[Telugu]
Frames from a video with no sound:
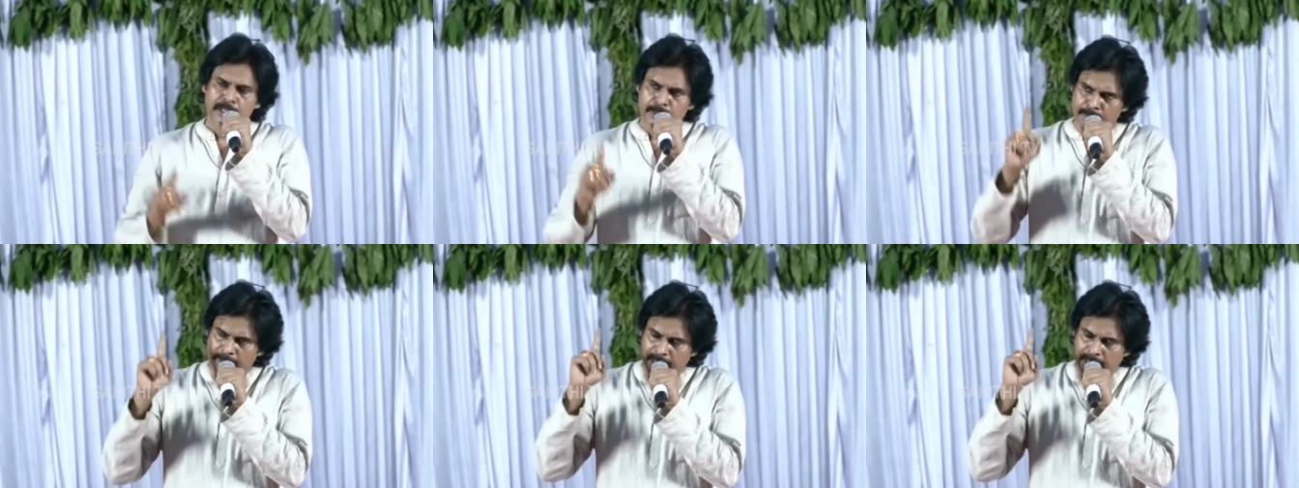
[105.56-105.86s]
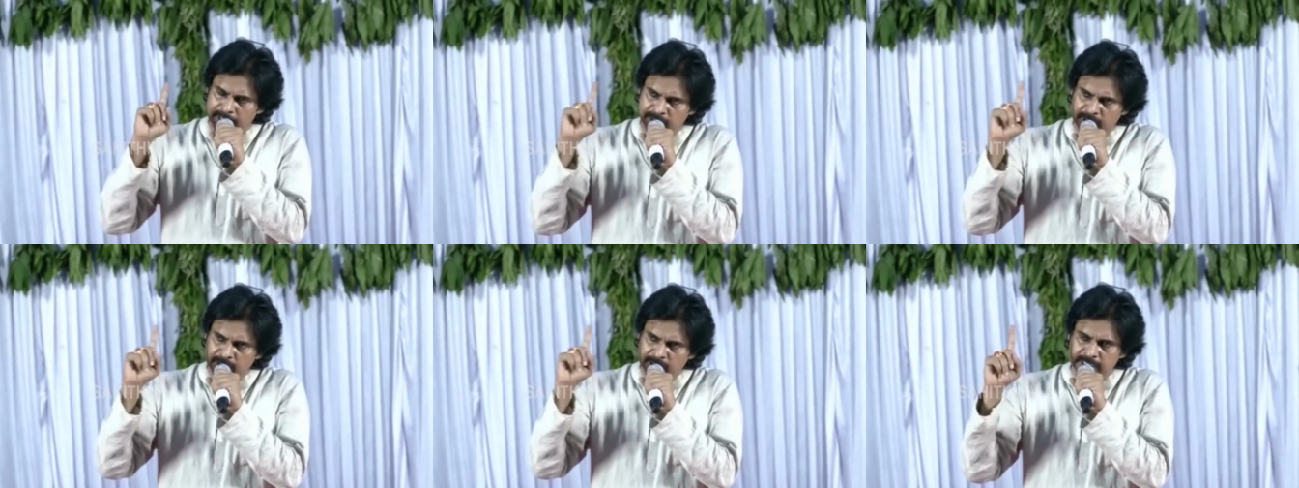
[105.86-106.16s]

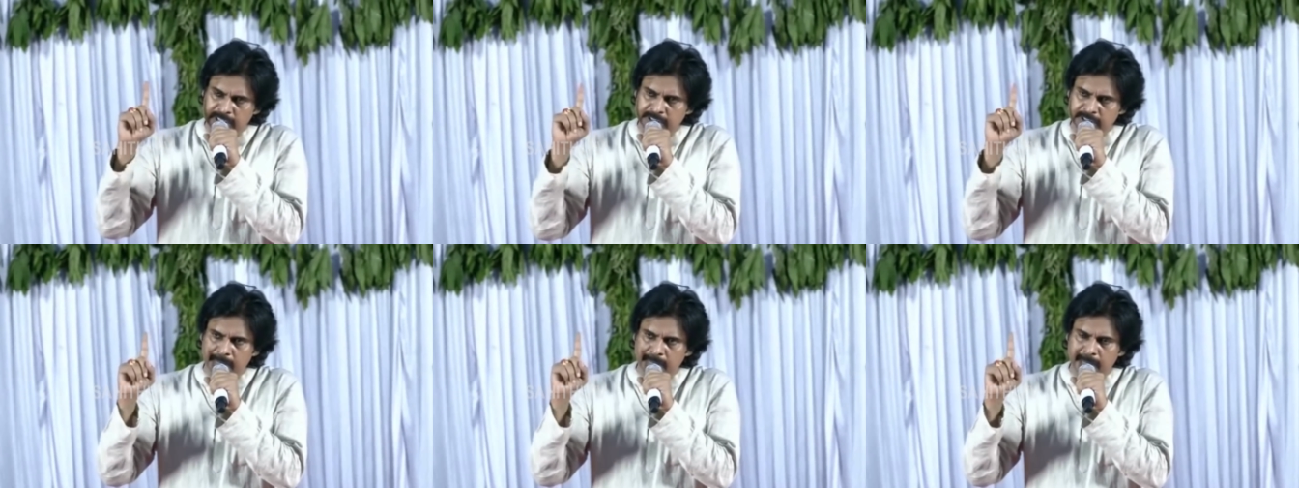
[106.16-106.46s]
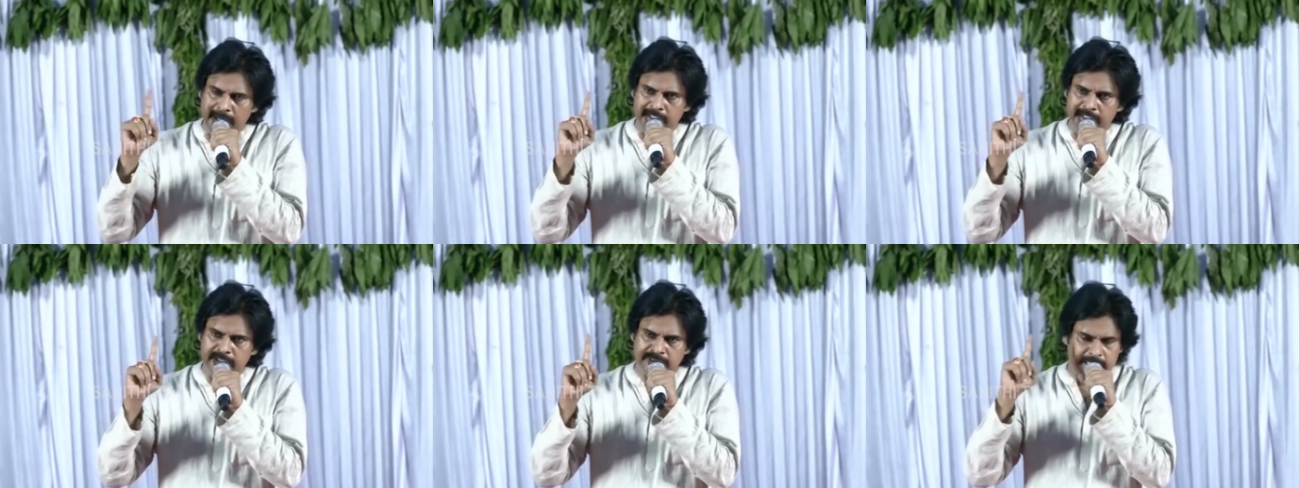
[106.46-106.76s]
భారతీయ జనతా
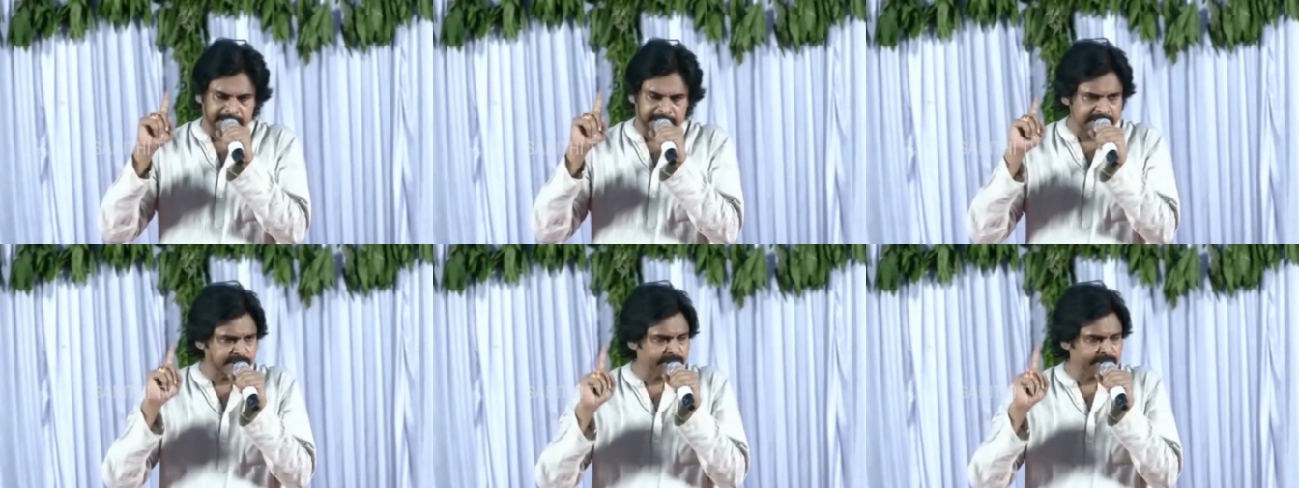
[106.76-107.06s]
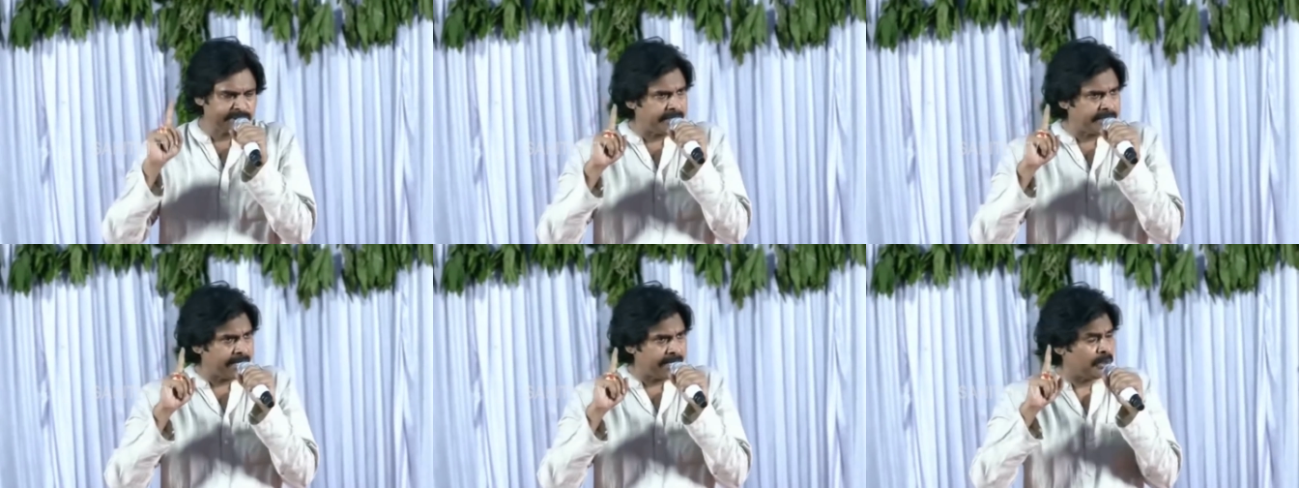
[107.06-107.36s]
పార్టీ జాతీయ
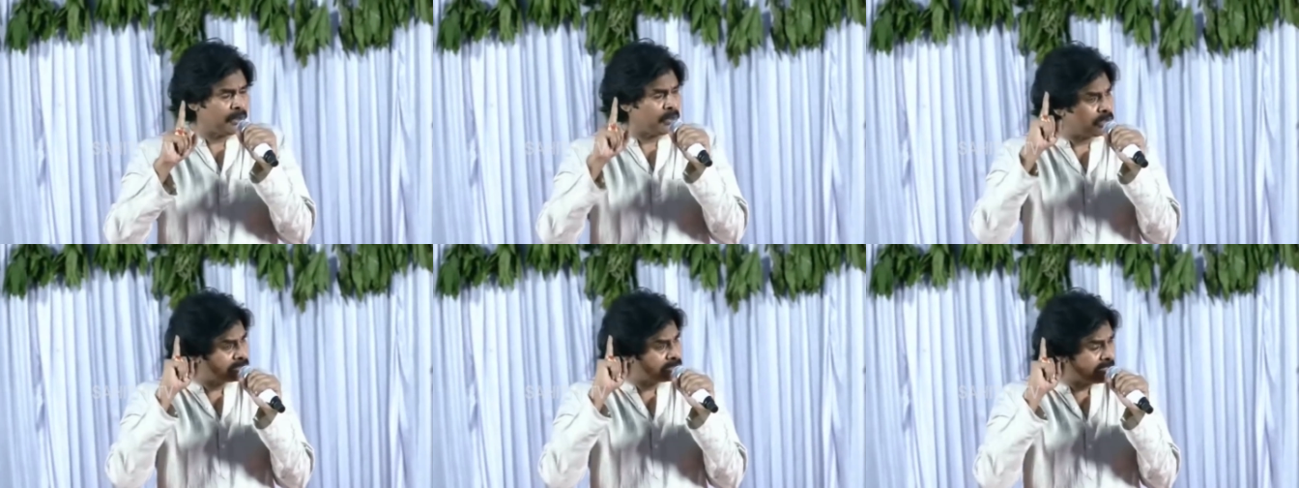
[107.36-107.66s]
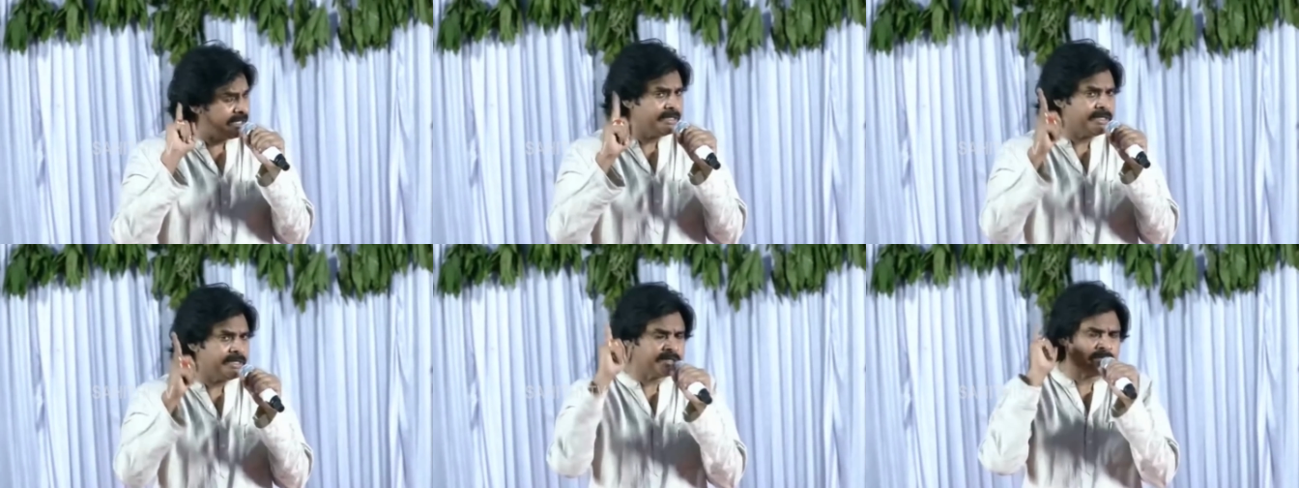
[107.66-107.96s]
స్థాయి నాయకులు కూడా
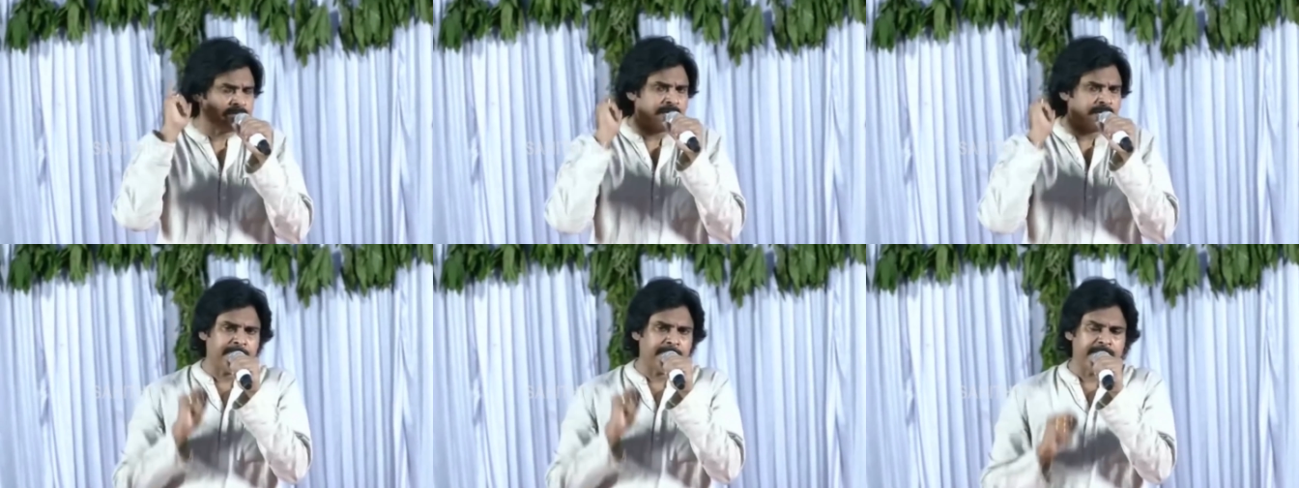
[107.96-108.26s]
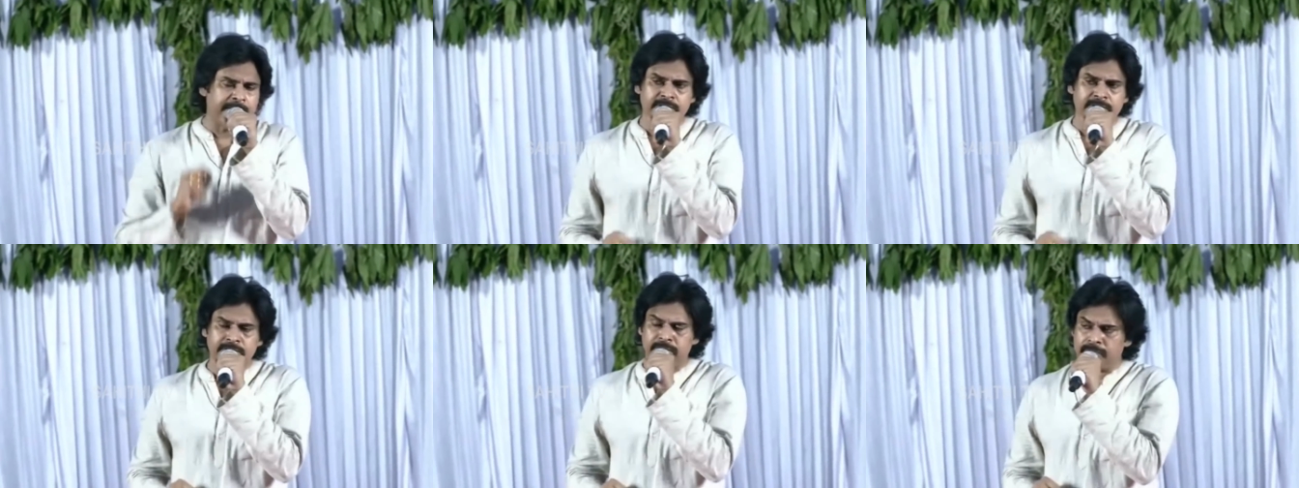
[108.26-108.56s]
తెలియజేస్తాను
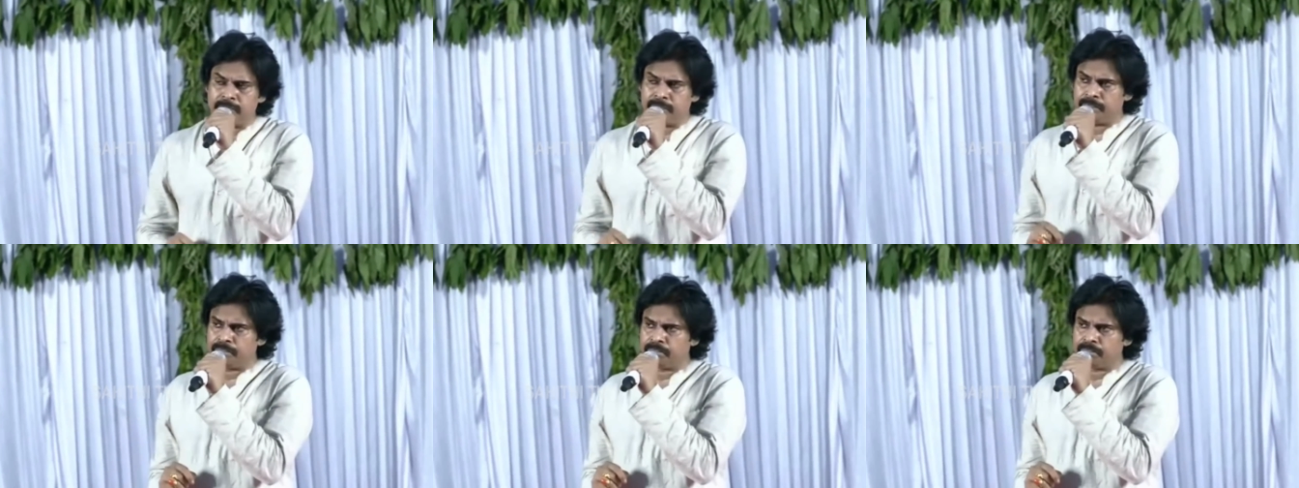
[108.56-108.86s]
పరిస్థితులు